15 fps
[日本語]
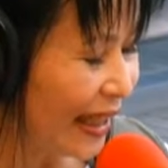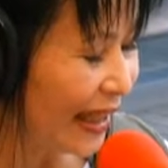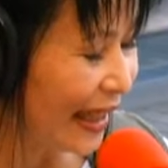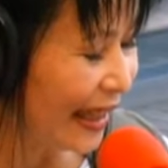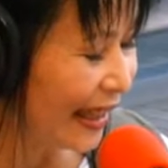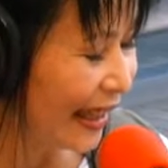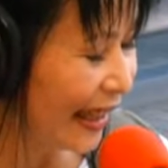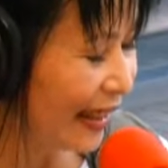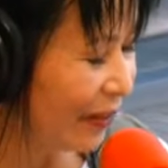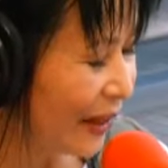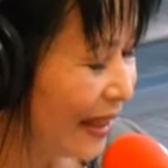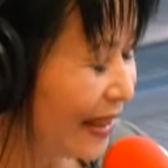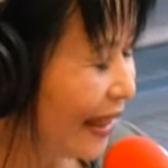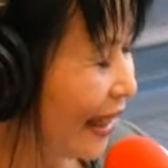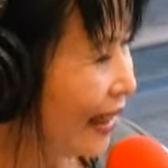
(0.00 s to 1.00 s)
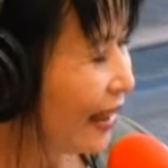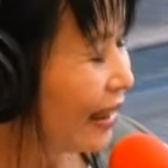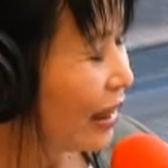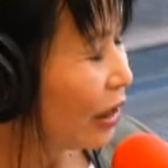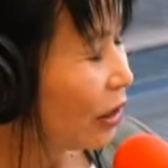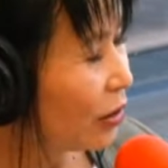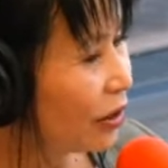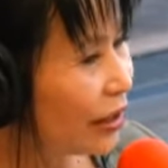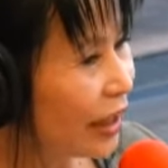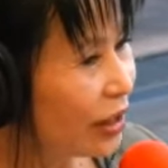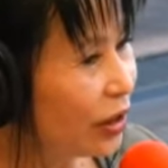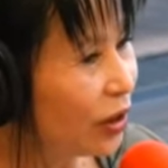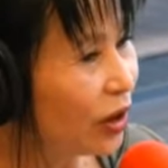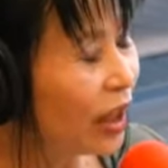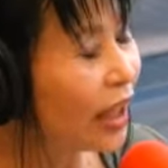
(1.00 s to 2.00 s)
いていただきました。
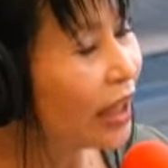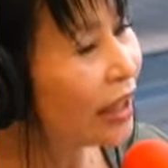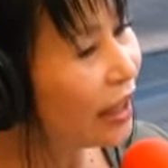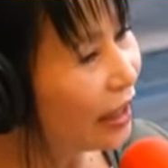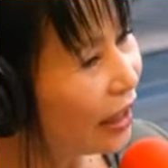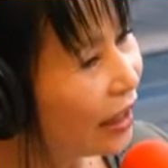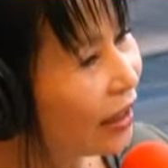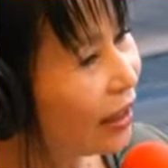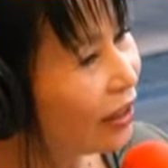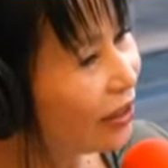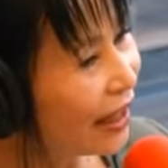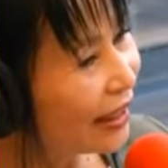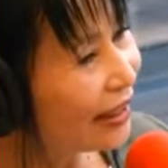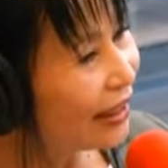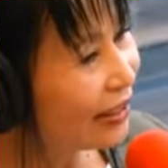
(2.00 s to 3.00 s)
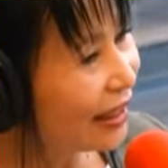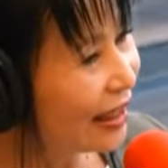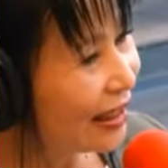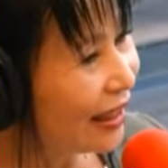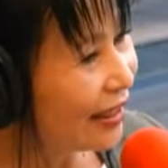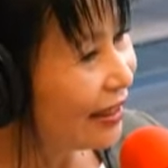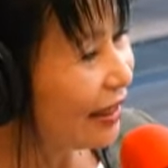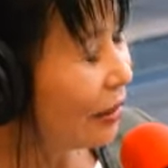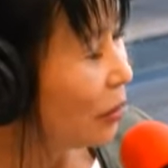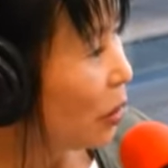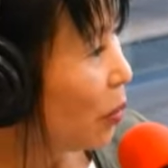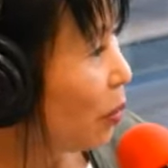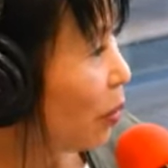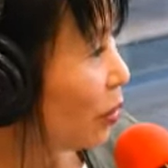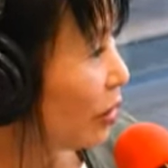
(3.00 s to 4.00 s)
スタジオの中でね歌ってくださって、
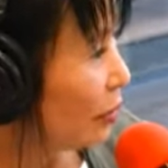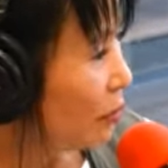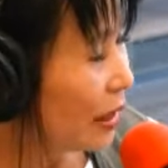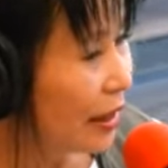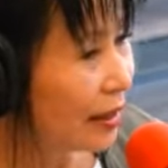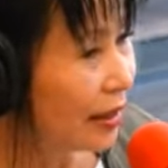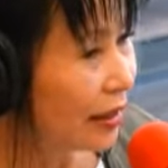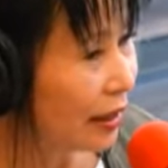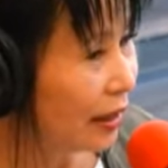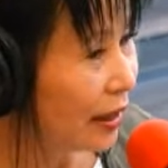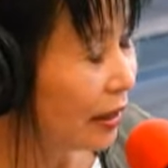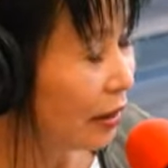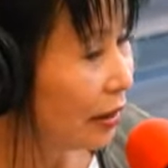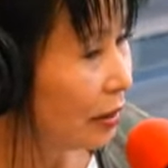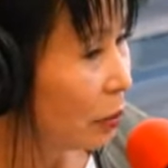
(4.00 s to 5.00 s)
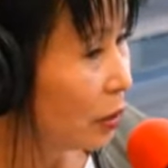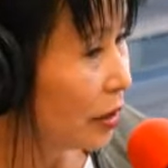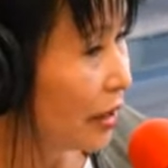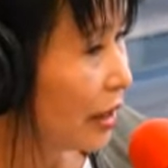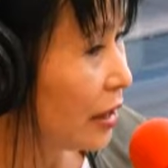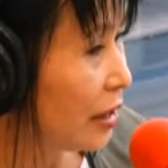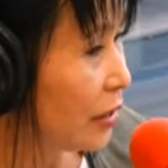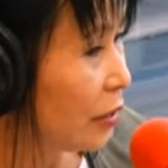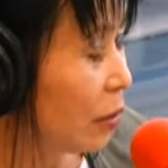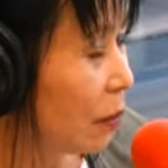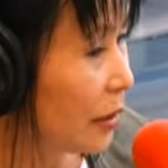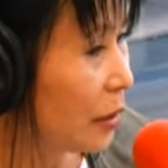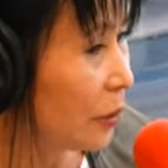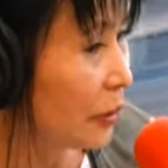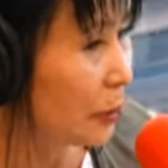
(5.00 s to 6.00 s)
もう皆さんがねもう写真を
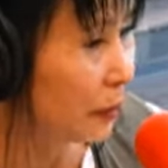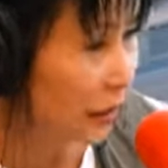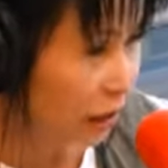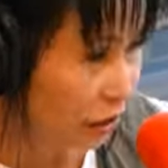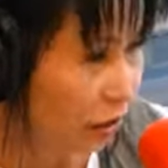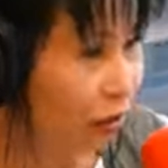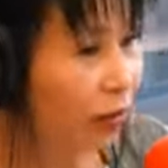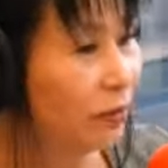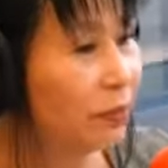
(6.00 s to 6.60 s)
パチパチパチと、